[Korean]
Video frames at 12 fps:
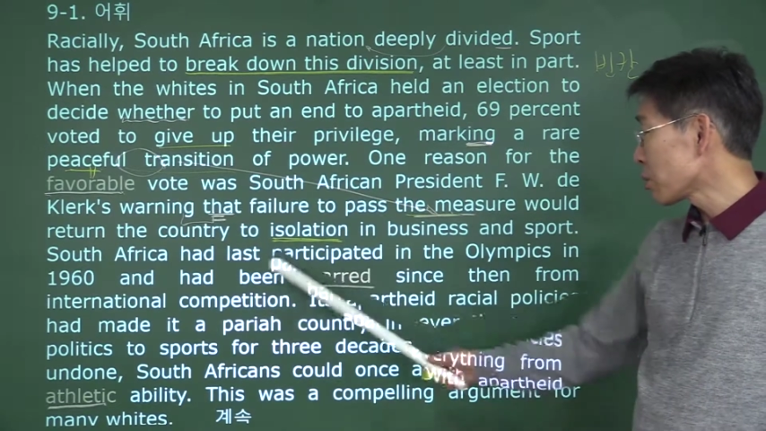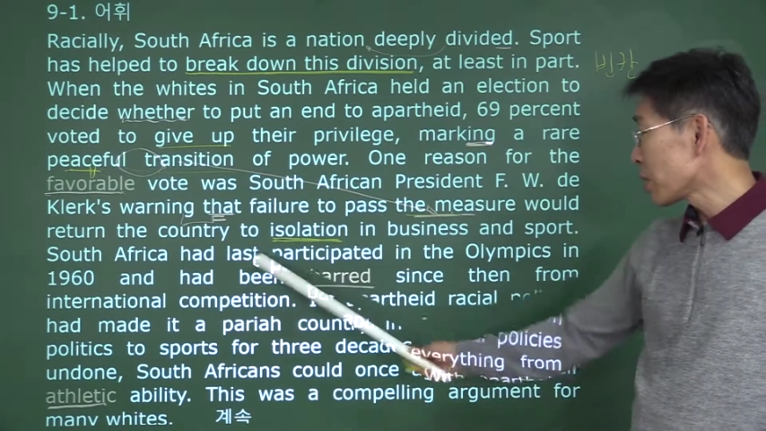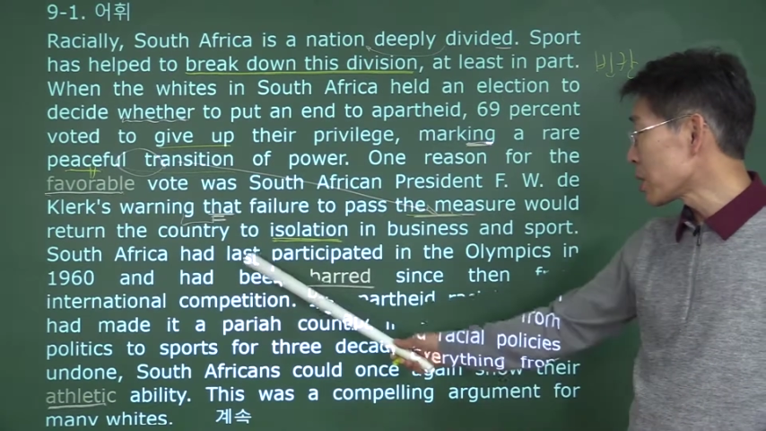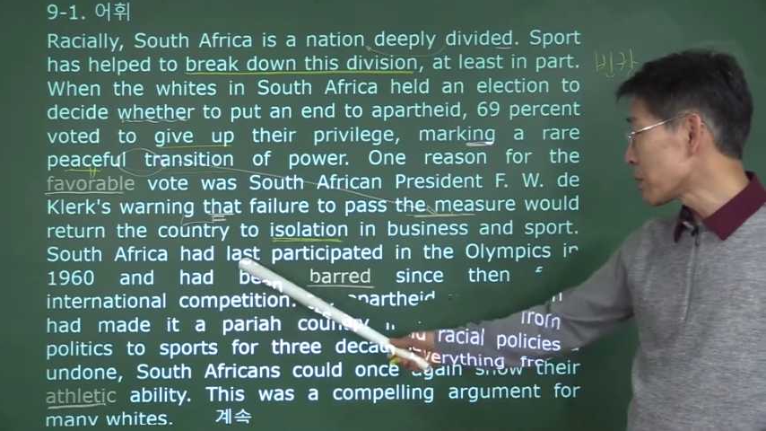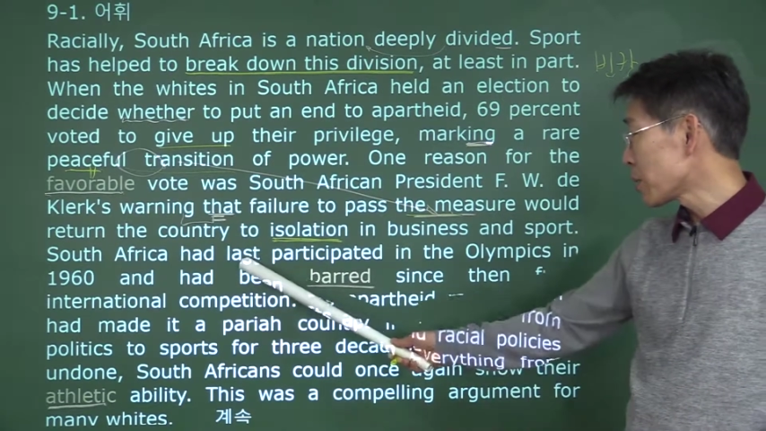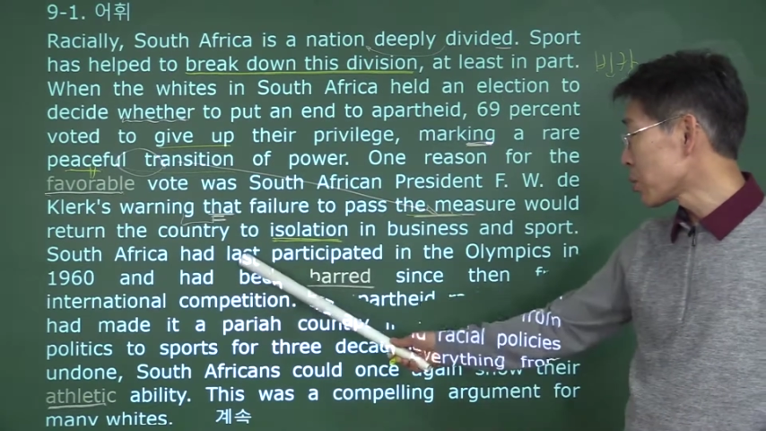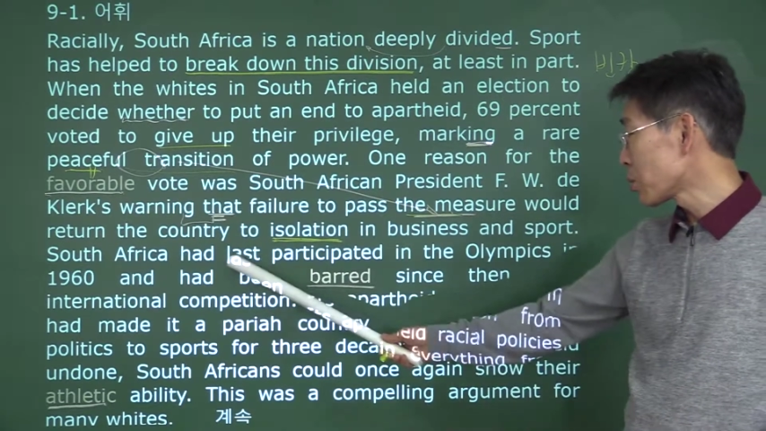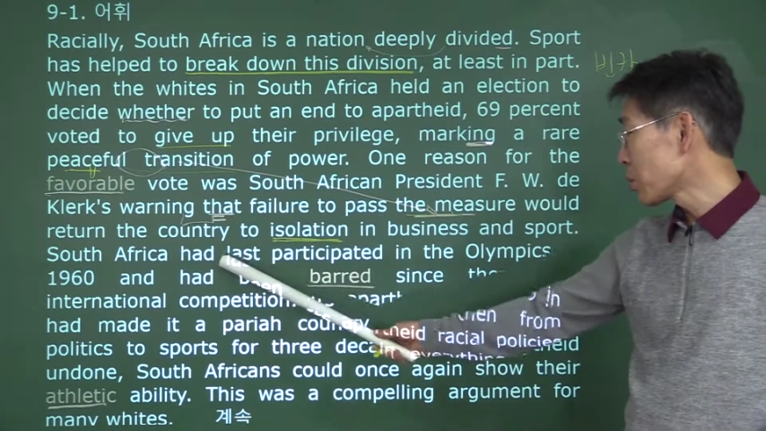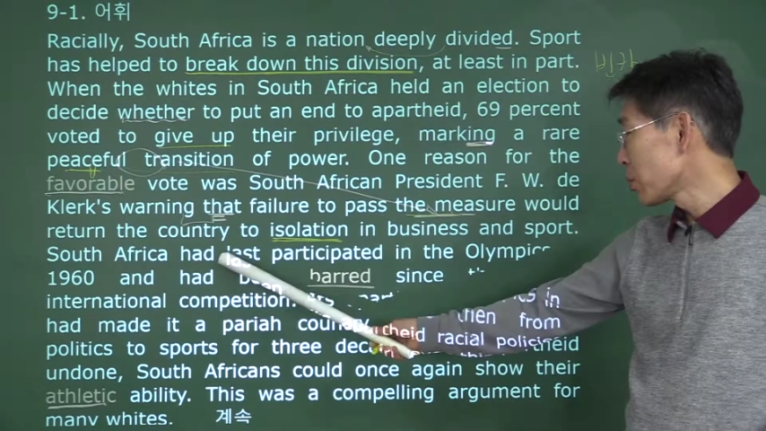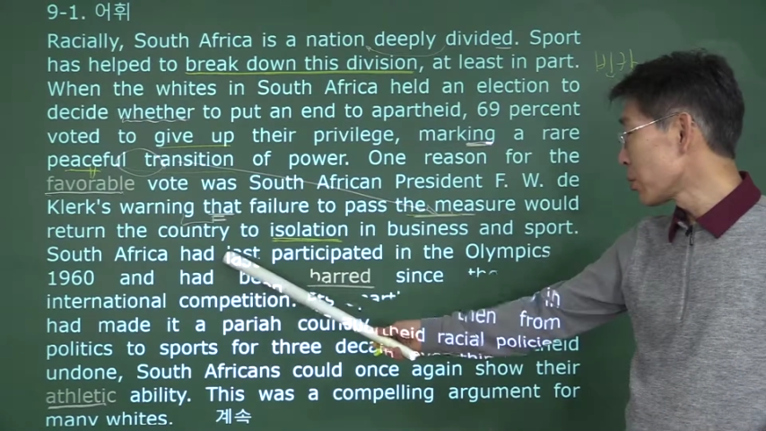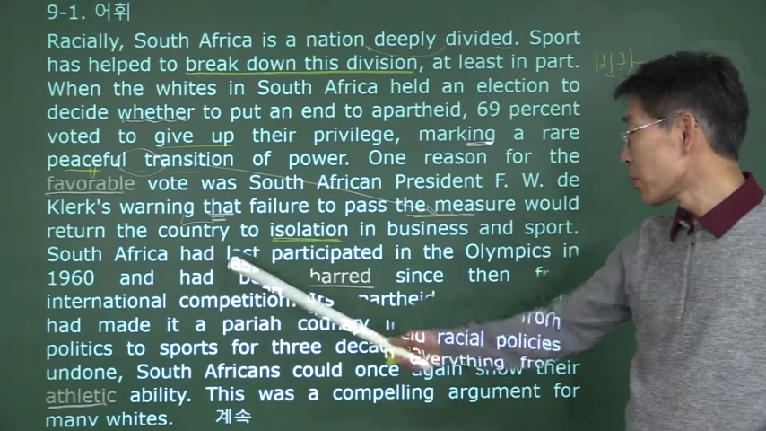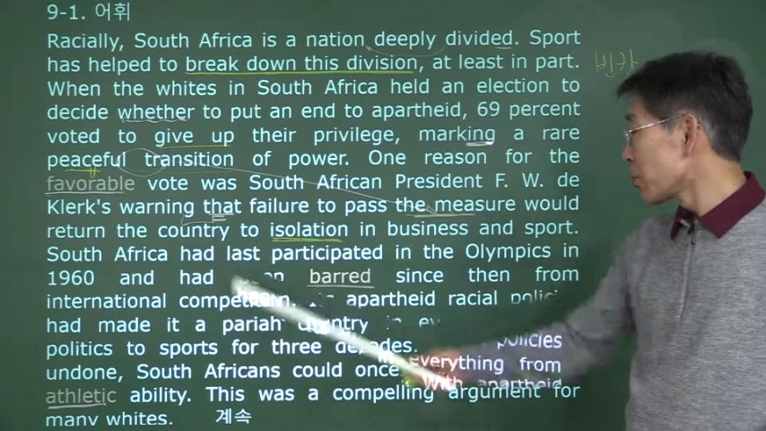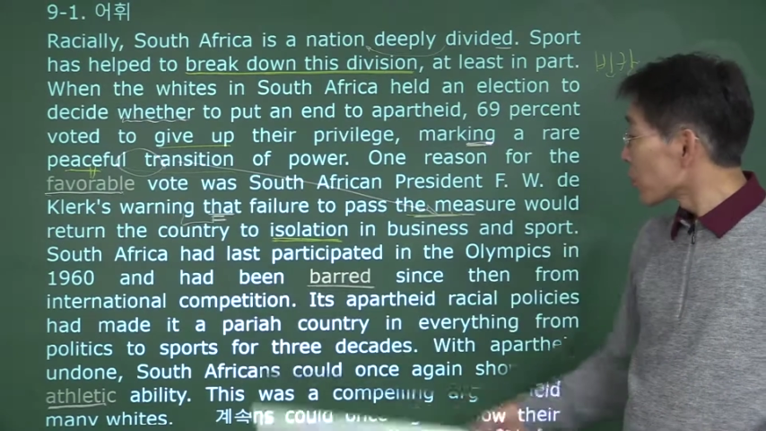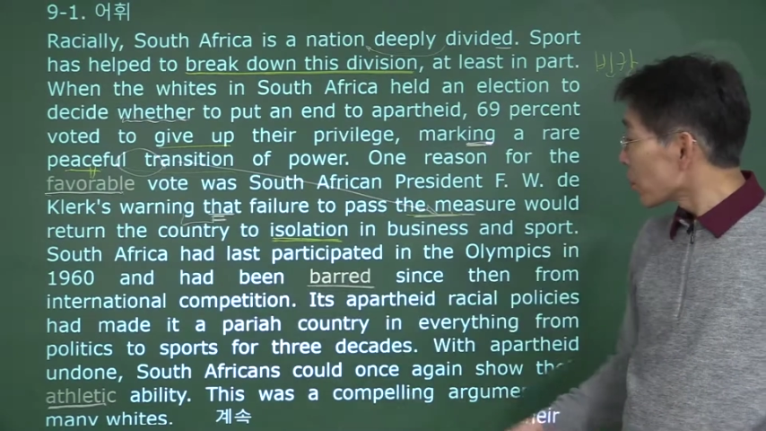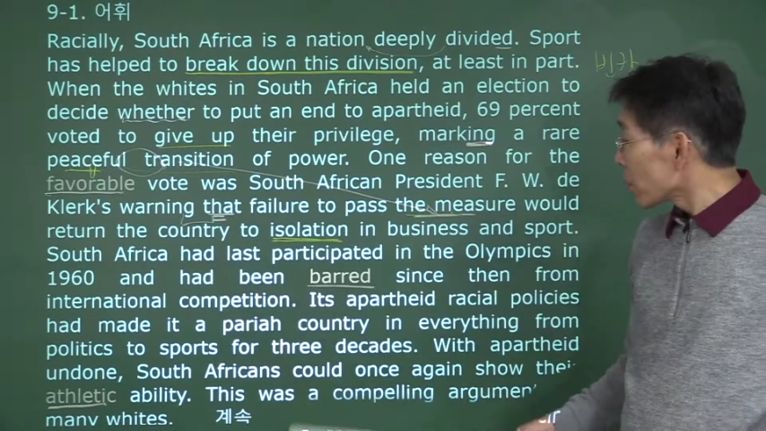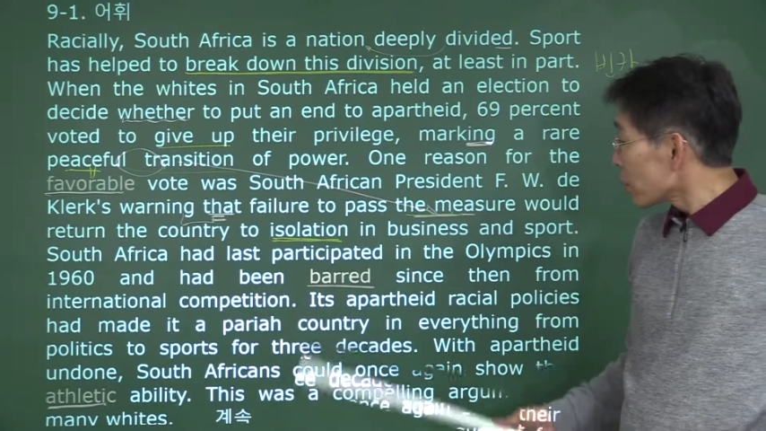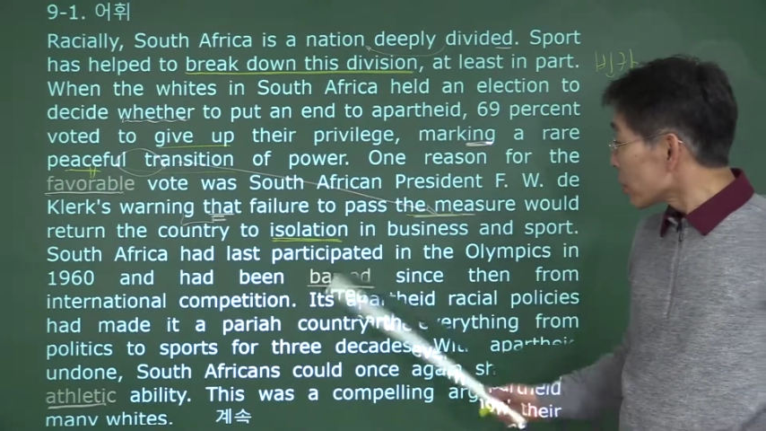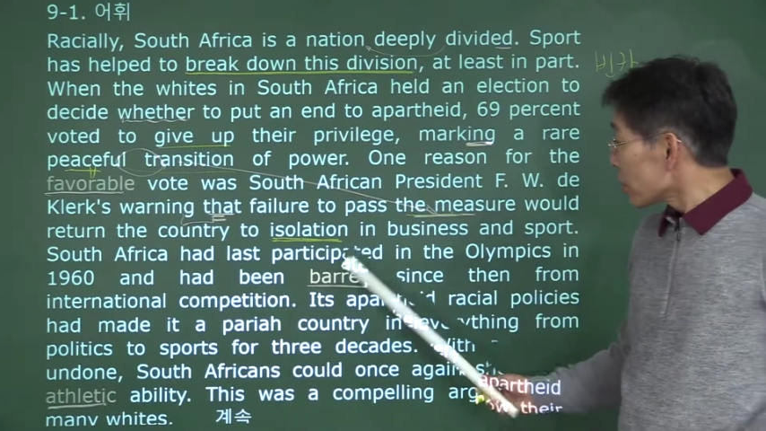마지막으로
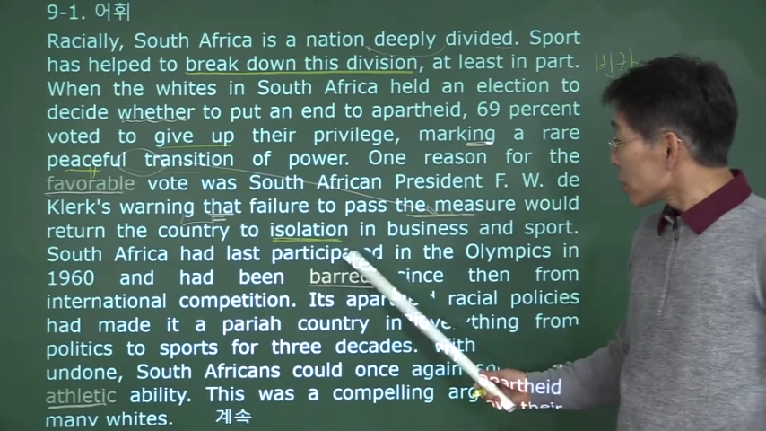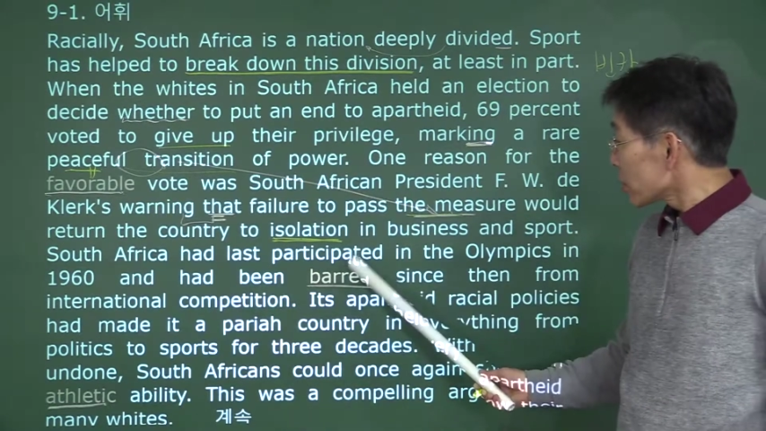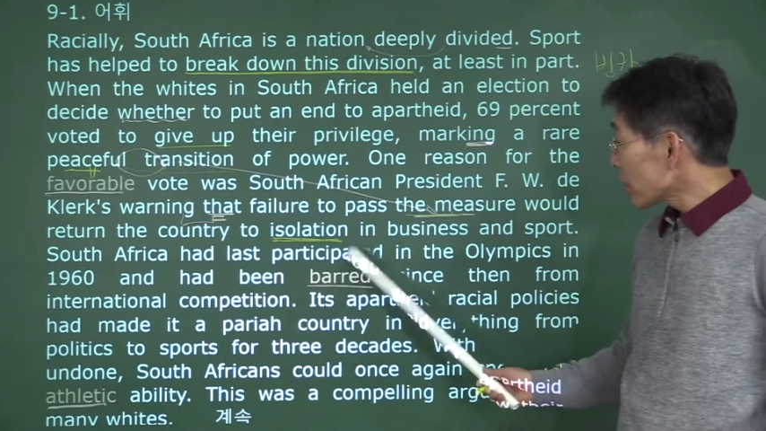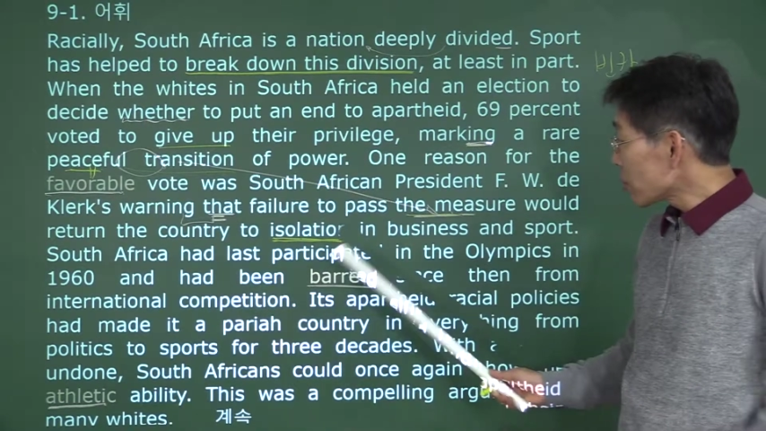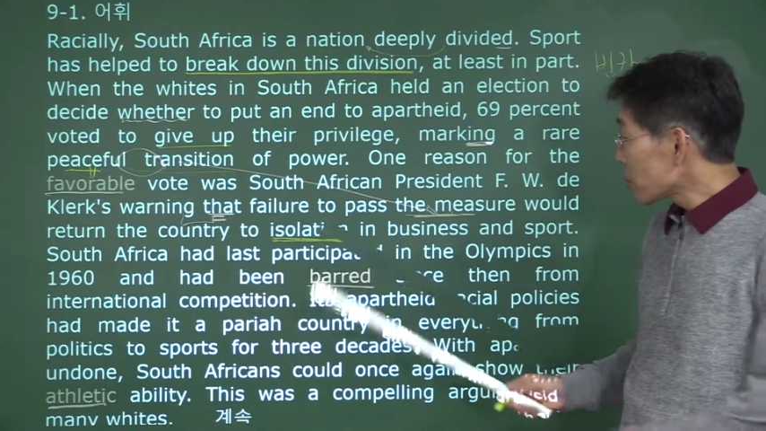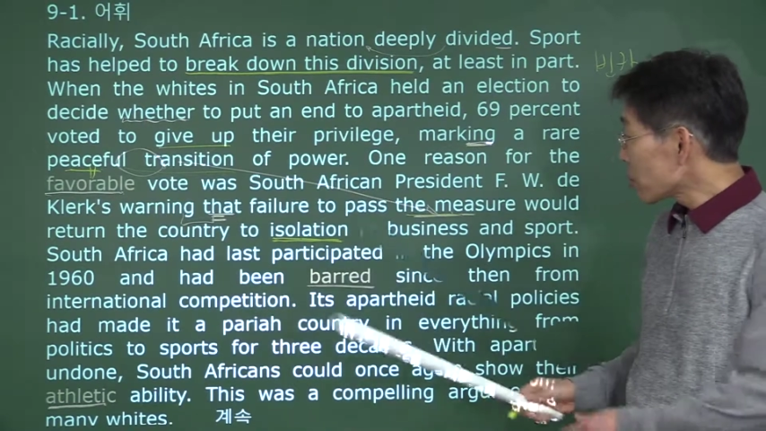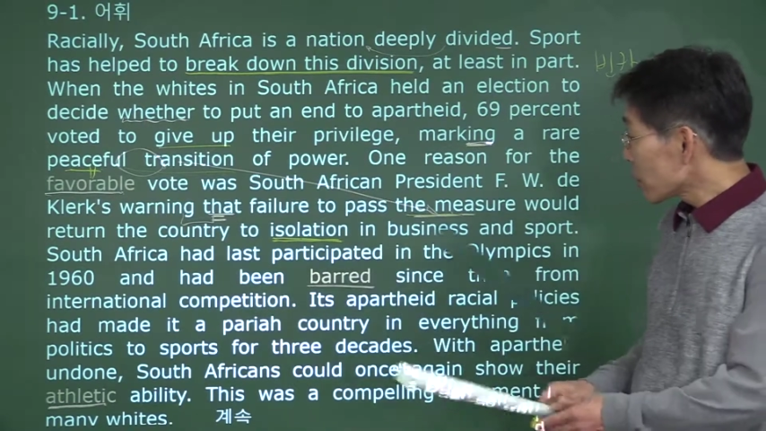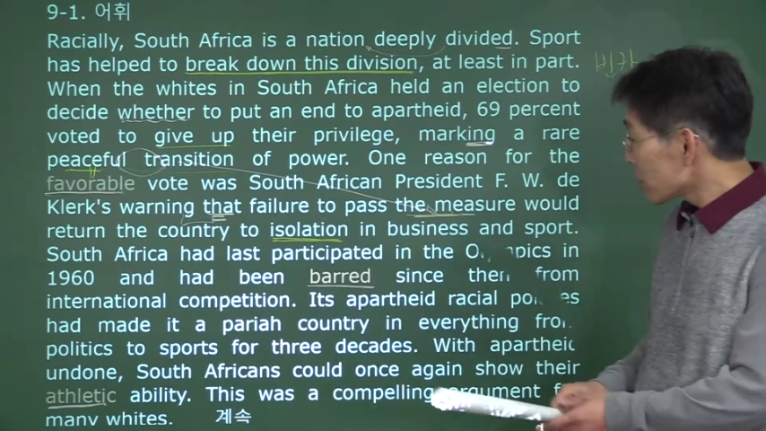참여를